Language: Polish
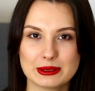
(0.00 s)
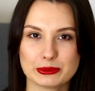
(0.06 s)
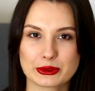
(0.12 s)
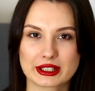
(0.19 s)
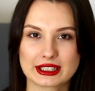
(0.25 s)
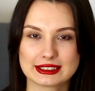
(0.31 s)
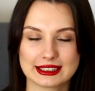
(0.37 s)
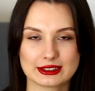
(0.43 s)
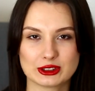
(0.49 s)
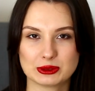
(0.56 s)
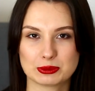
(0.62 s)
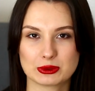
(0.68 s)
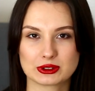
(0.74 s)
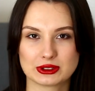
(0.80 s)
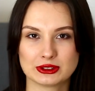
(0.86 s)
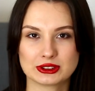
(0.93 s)
mogę sięgnąć
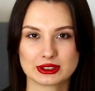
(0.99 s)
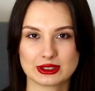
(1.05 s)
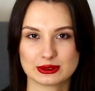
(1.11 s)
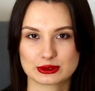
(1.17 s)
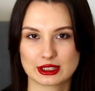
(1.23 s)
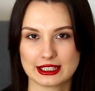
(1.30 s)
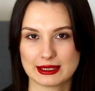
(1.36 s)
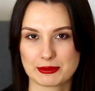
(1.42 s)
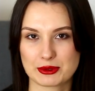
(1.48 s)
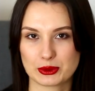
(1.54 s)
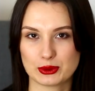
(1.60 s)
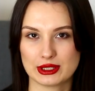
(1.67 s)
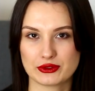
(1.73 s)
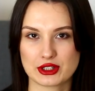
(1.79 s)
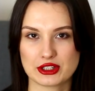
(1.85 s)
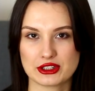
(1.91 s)
po książkę, o której na
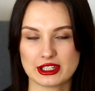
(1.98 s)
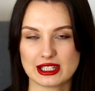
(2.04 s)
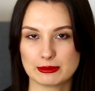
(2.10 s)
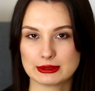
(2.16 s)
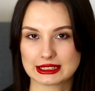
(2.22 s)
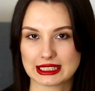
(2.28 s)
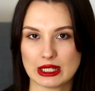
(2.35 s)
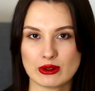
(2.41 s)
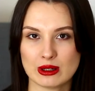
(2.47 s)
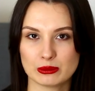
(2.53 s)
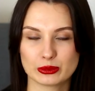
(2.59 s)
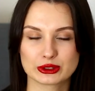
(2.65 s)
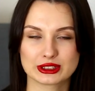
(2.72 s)
przykład wcześniej nie myślałam,